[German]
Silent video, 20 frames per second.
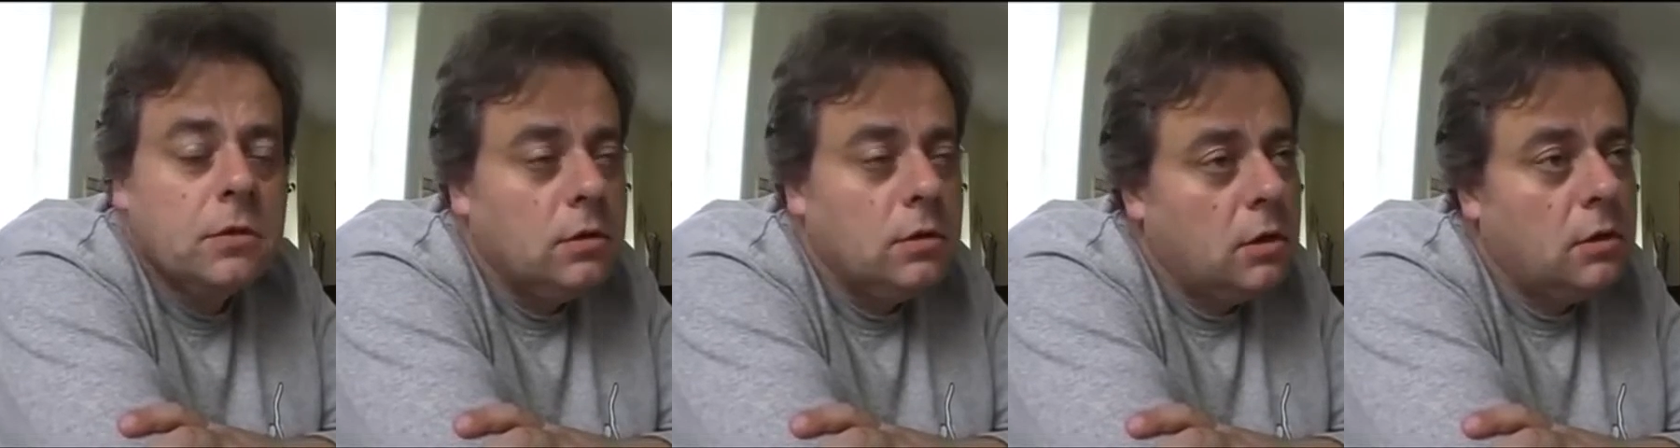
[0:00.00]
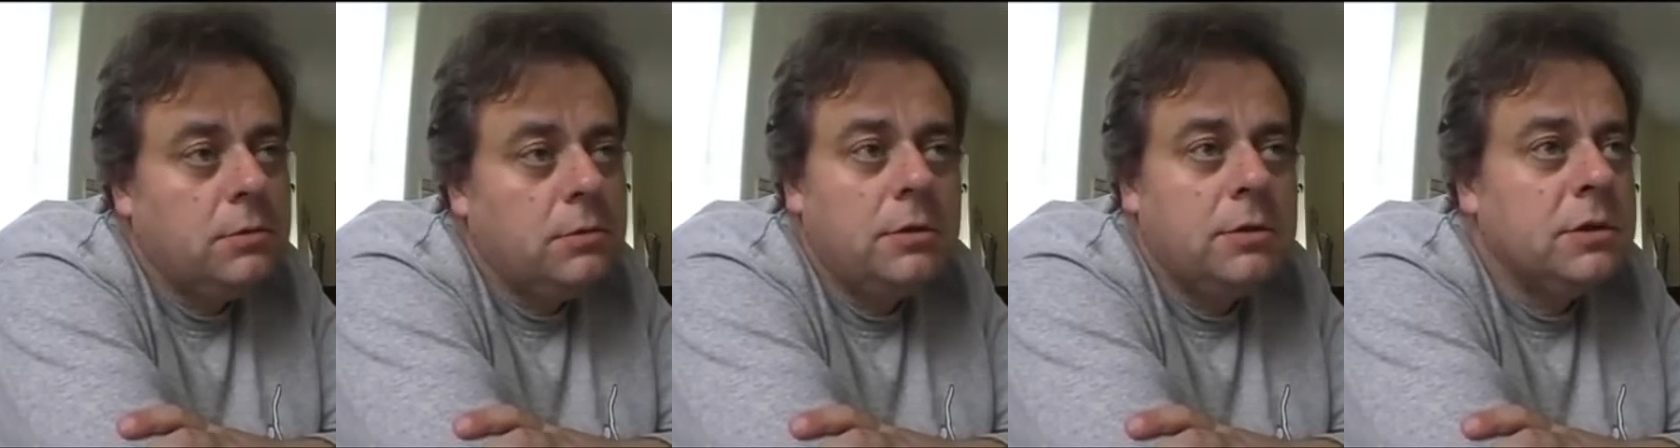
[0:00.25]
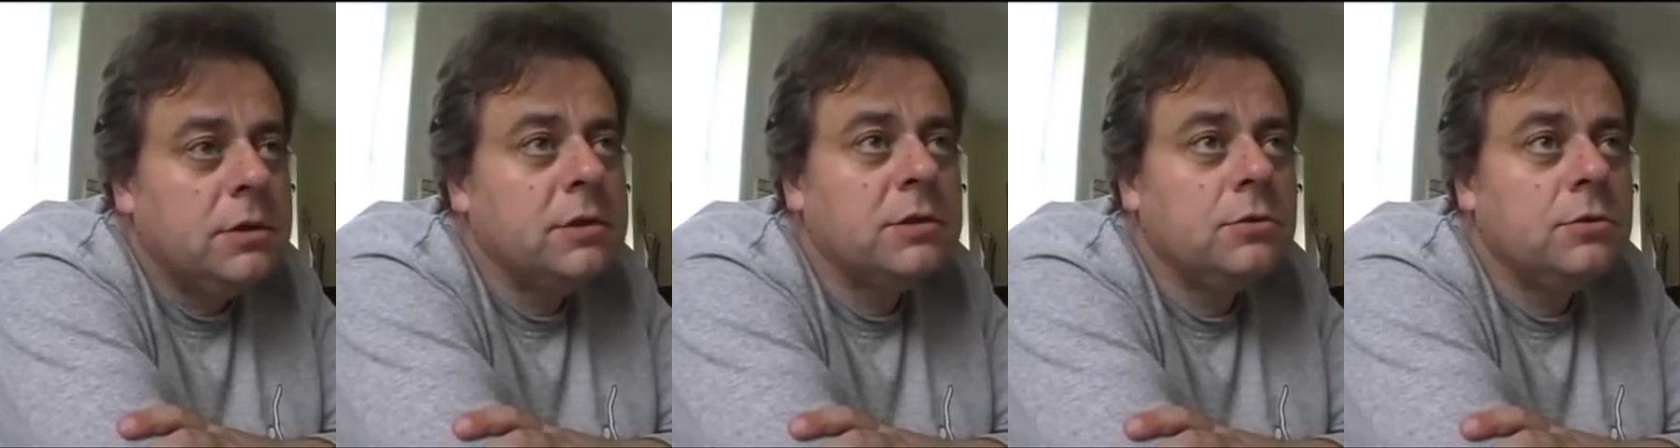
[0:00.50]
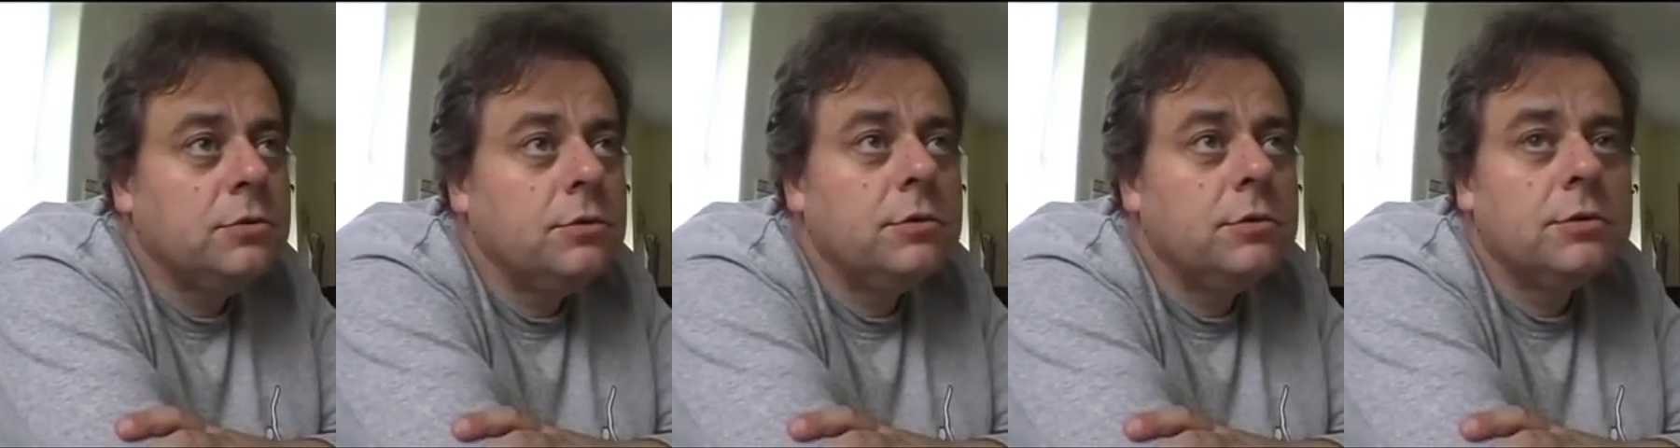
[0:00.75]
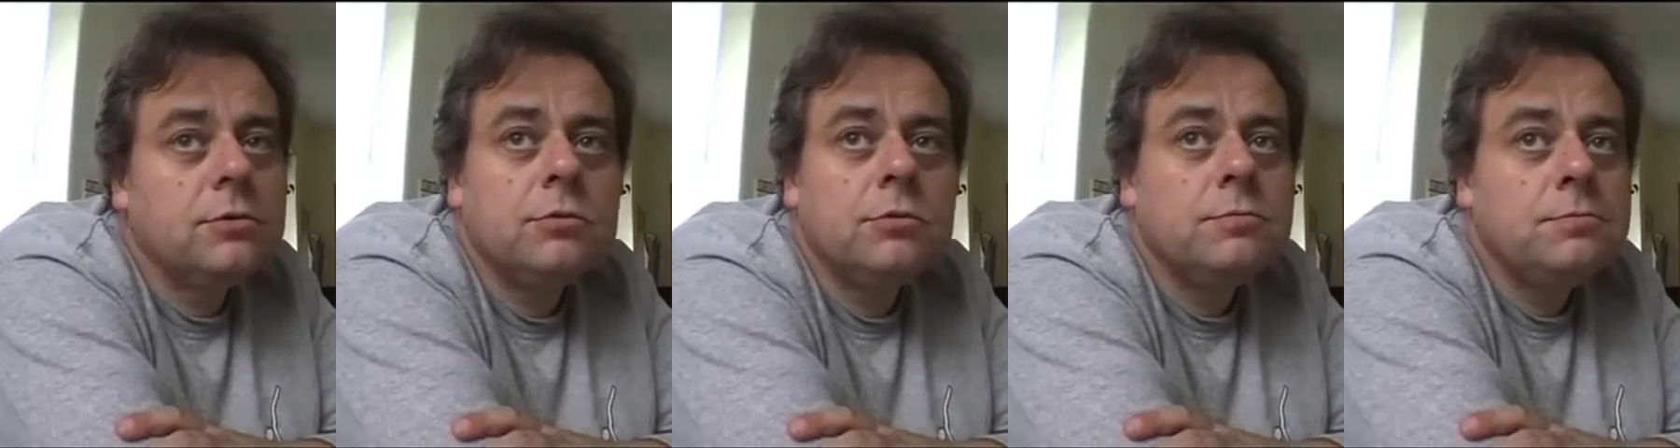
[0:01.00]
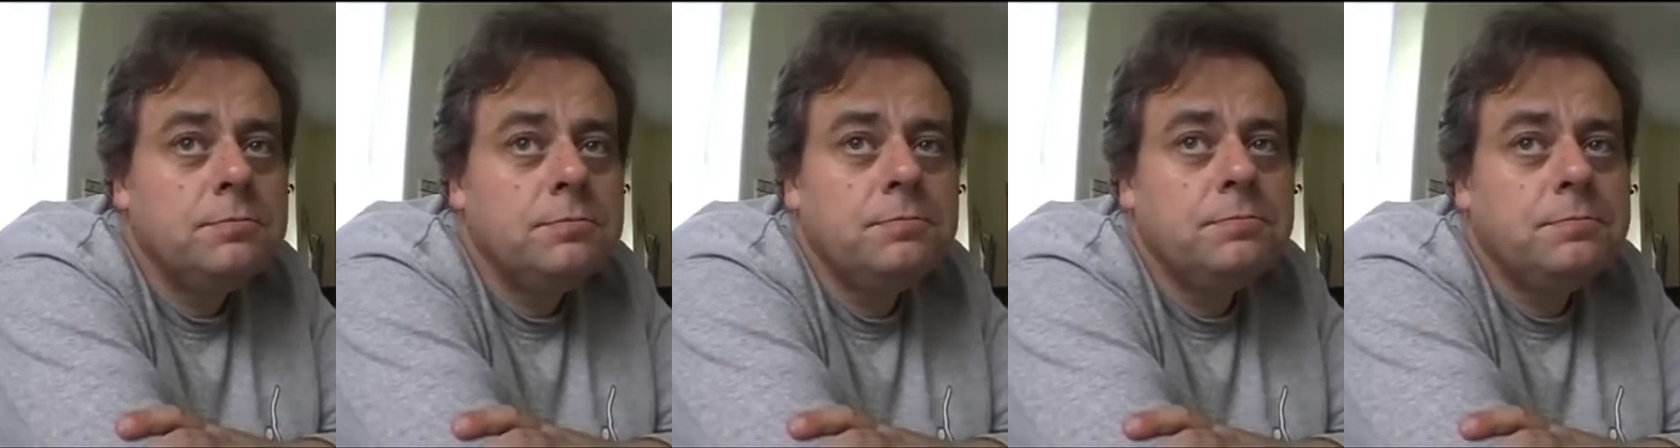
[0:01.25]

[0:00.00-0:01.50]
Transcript: Aber es ist noch nicht so.